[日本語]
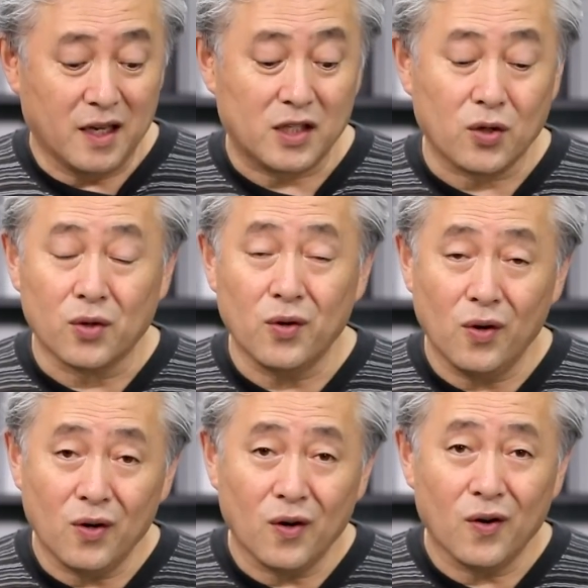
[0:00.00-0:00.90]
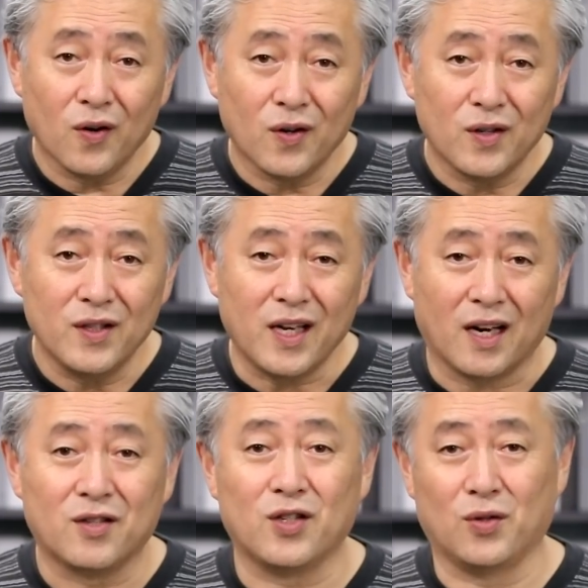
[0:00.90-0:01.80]
その
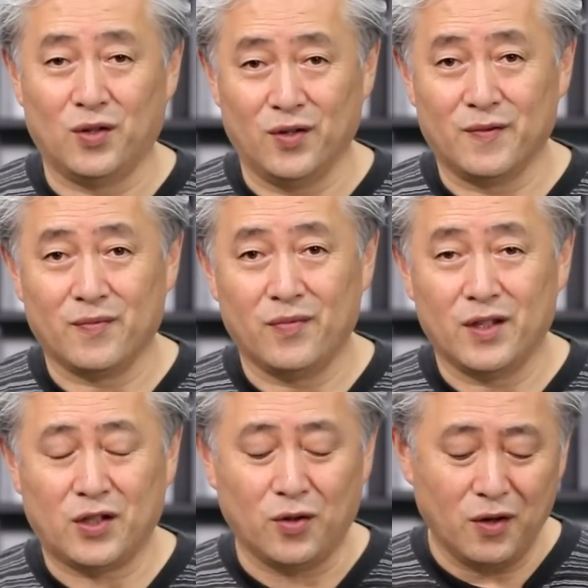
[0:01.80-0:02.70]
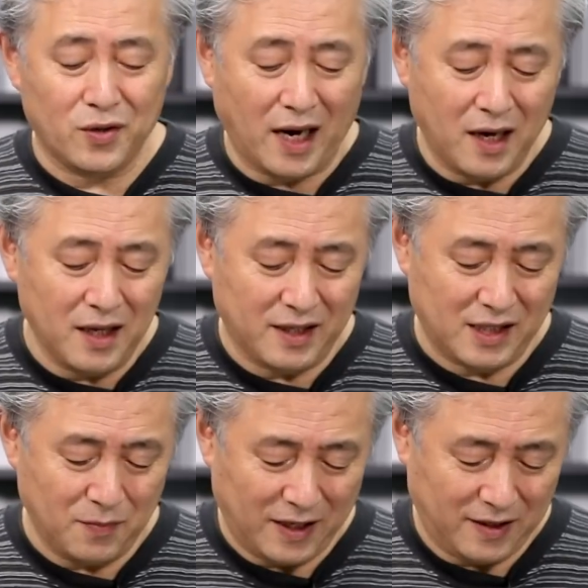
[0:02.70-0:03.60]
約束それを違えて
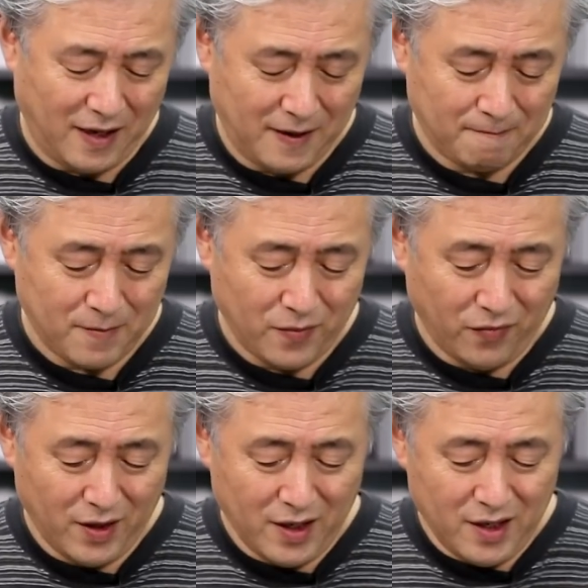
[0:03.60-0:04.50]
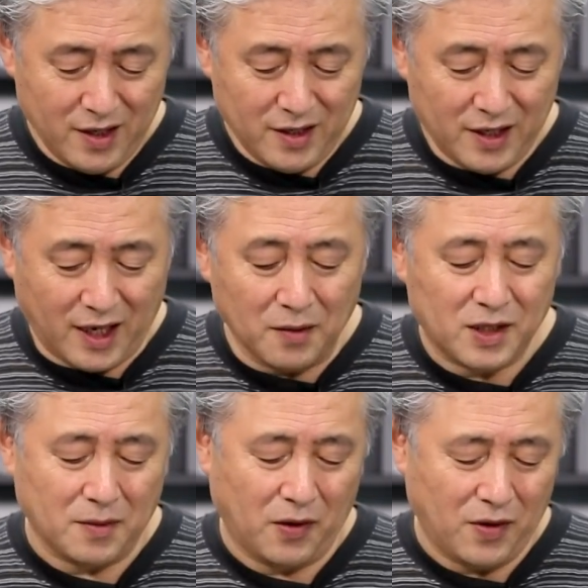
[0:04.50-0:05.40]
しまった神
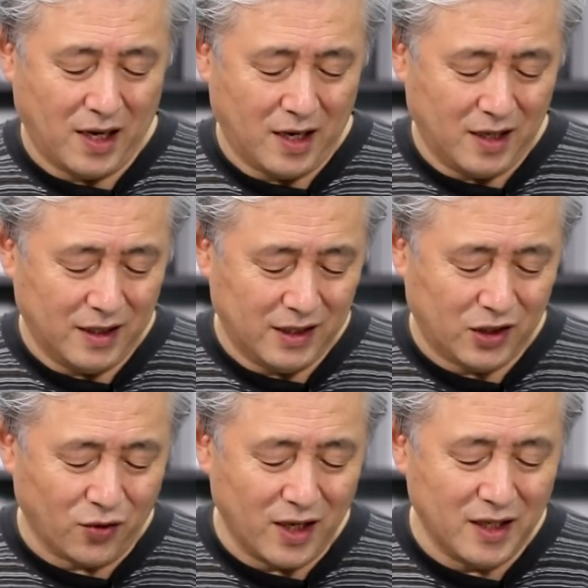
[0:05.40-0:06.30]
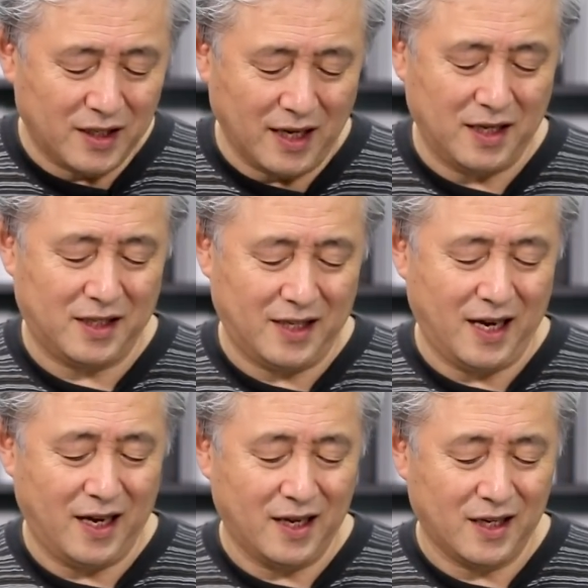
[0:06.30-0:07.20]
様はそれに対し
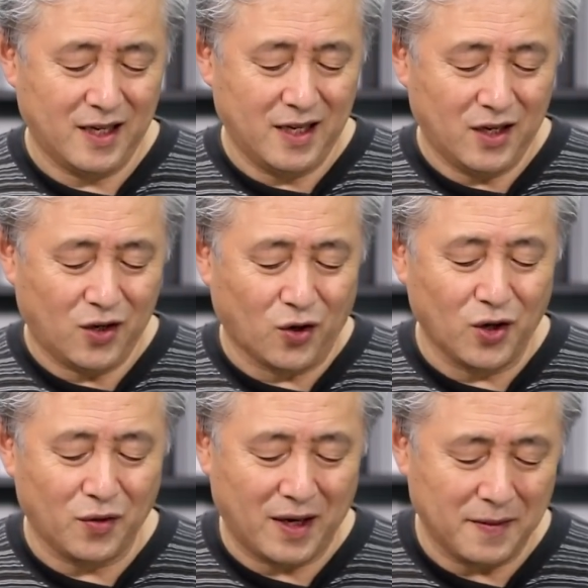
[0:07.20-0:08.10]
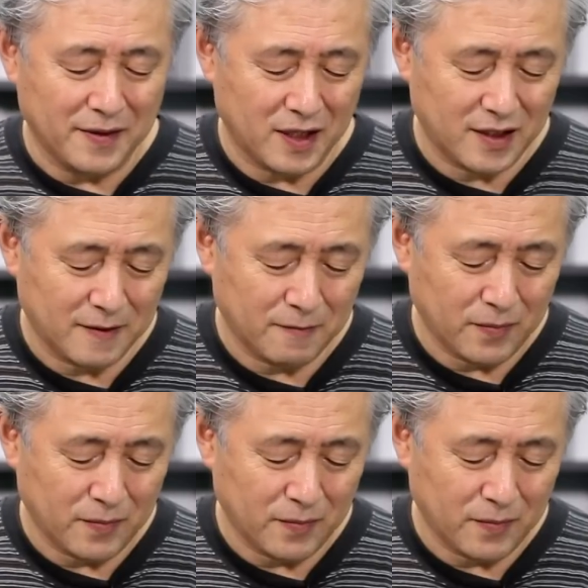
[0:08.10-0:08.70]
てこう言われます。